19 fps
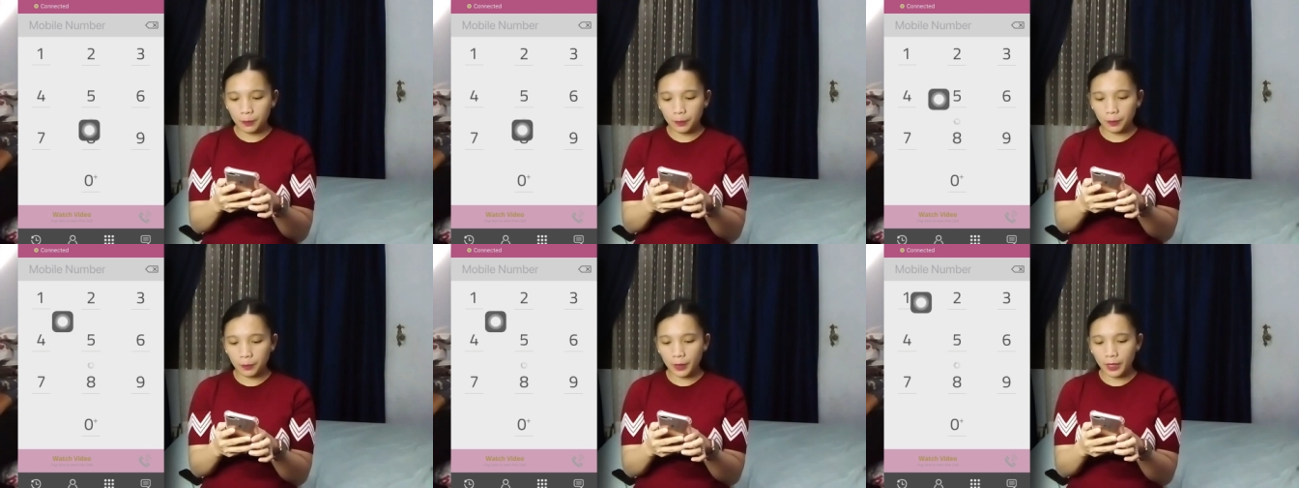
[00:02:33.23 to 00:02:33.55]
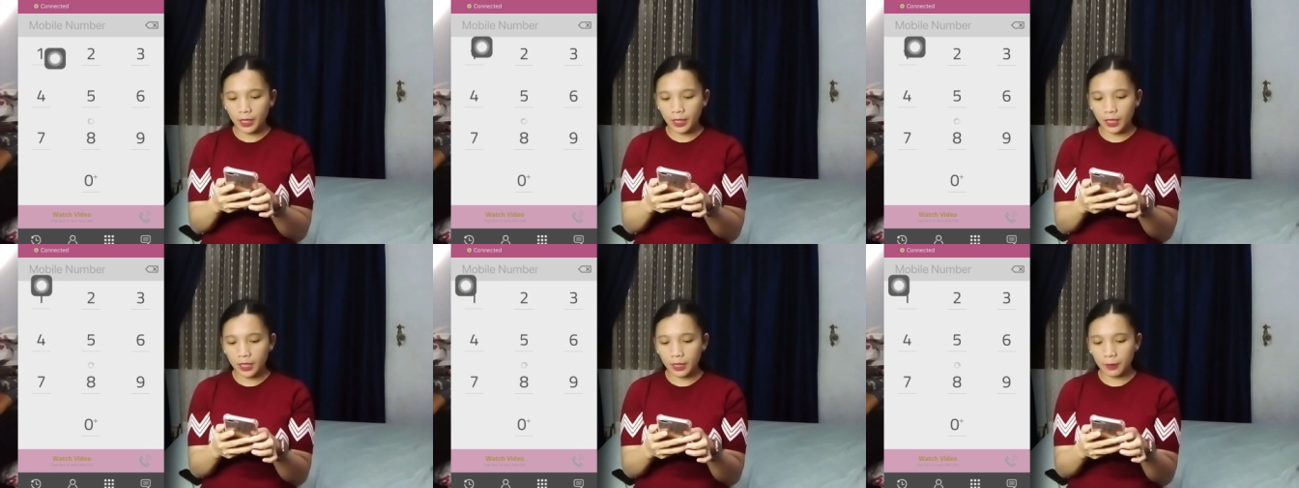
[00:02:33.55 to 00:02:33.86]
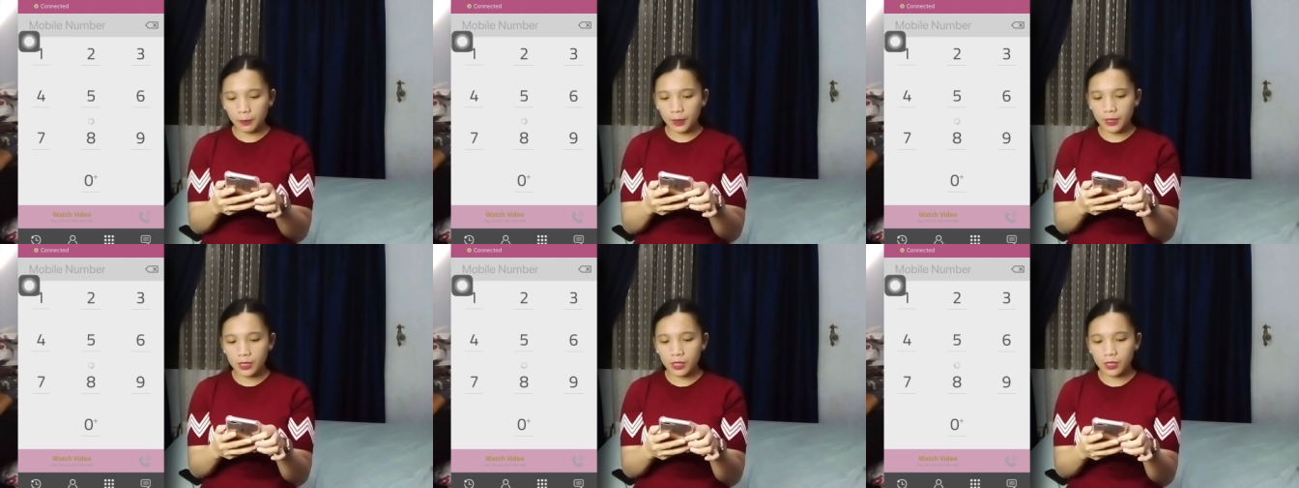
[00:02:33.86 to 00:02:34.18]

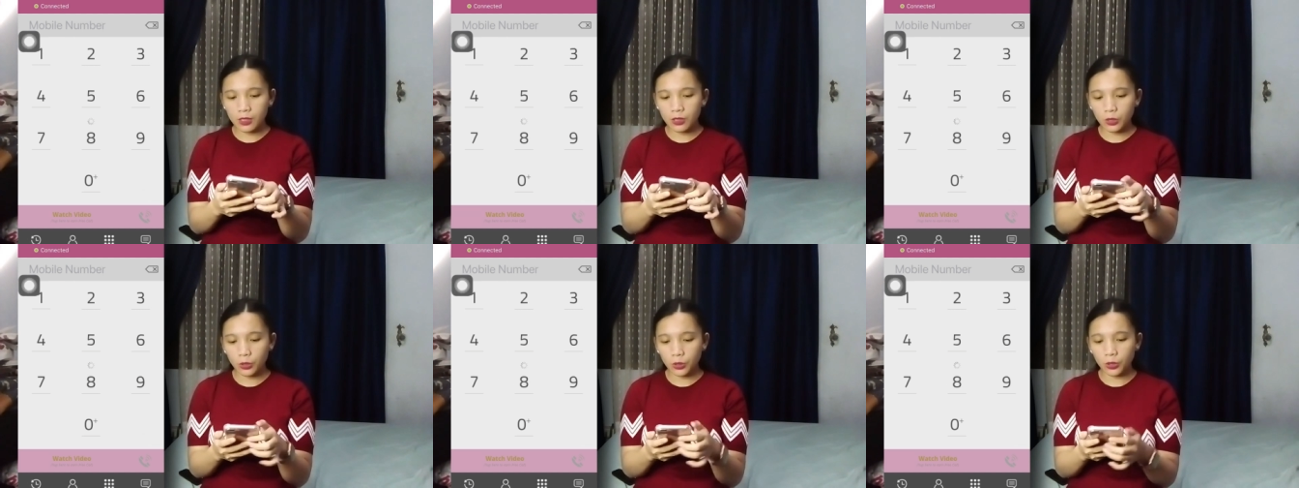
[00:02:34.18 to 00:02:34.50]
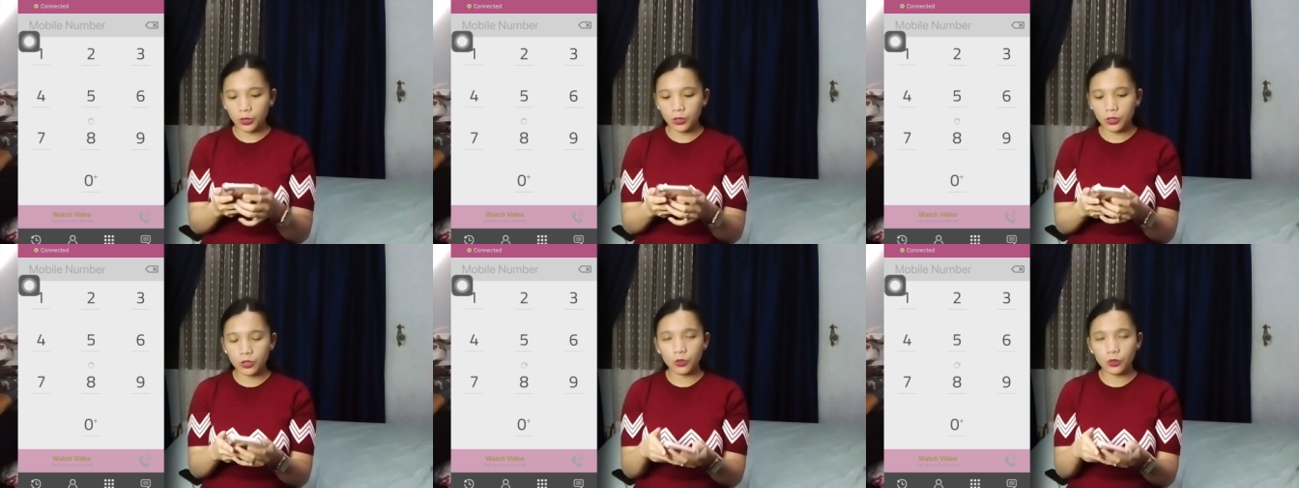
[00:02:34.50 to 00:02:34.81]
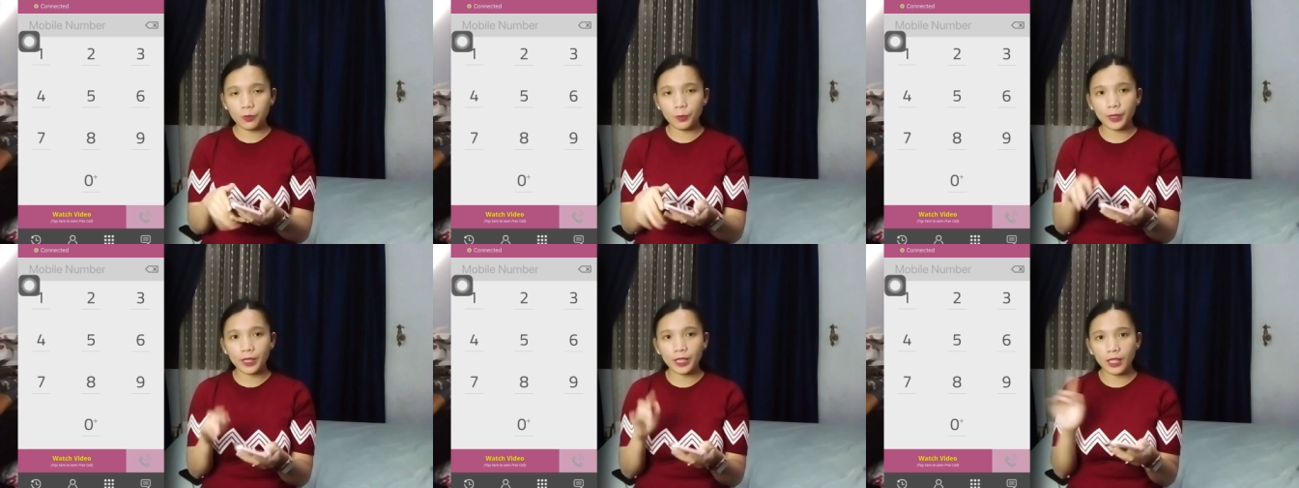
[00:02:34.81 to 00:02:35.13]
pagkalabas nun,
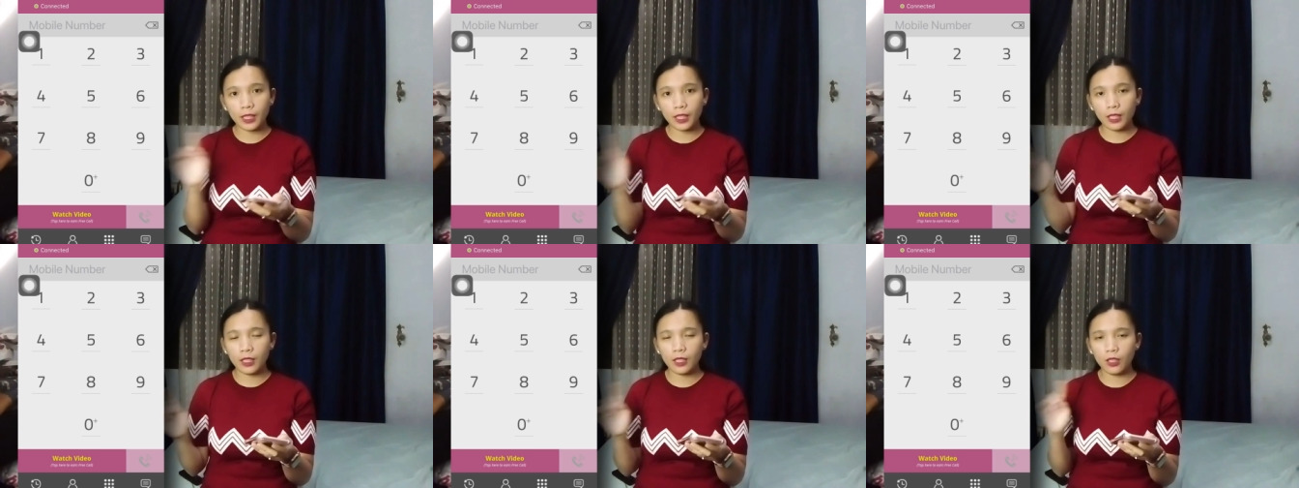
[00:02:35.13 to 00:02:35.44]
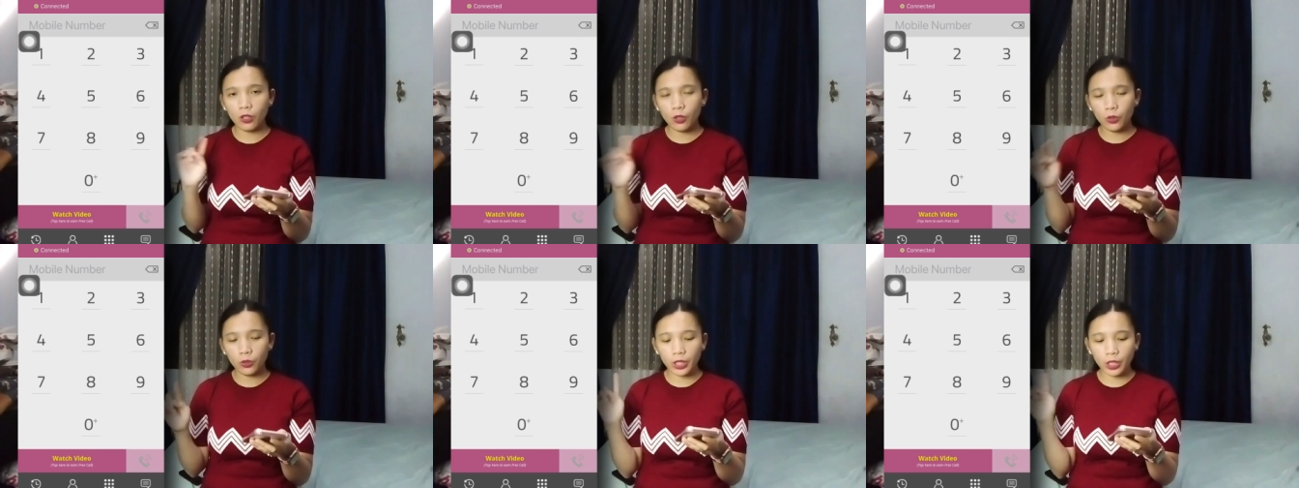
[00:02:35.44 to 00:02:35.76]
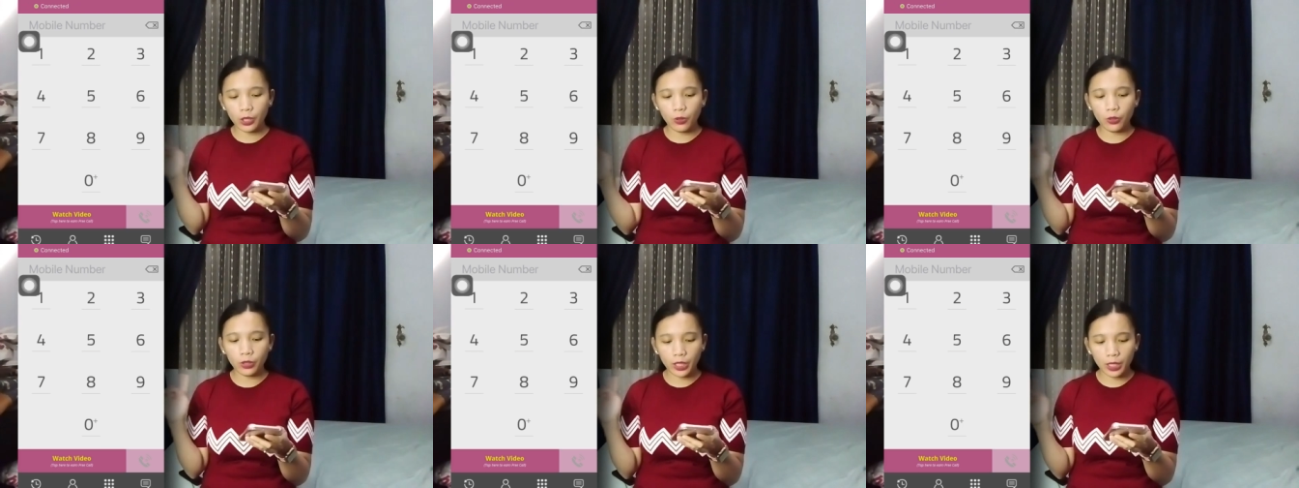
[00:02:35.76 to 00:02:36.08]
so pagka
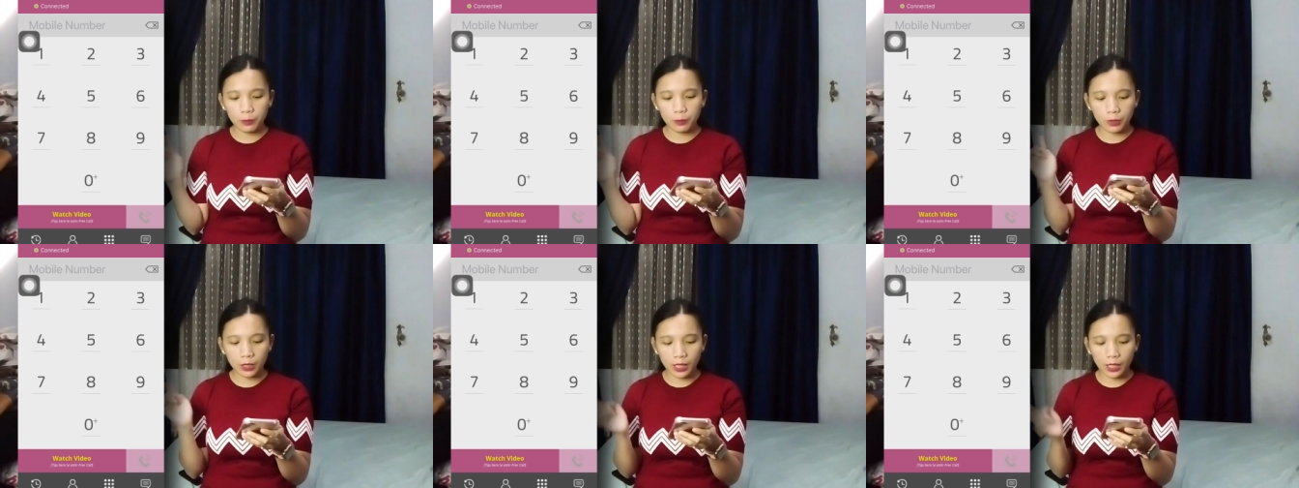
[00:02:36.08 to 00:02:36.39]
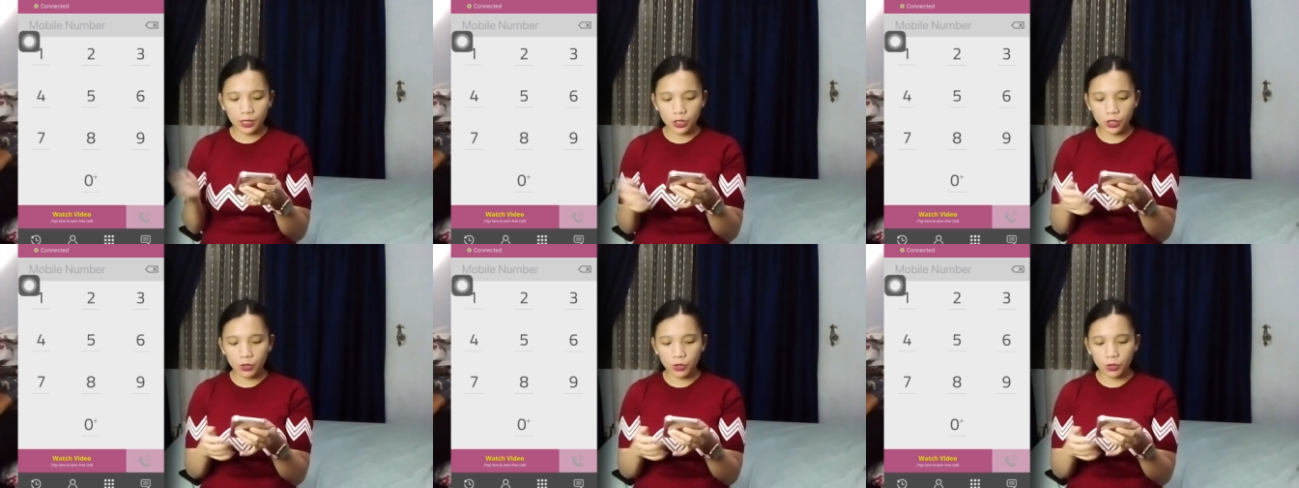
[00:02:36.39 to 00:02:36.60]
okay-okay mo lang,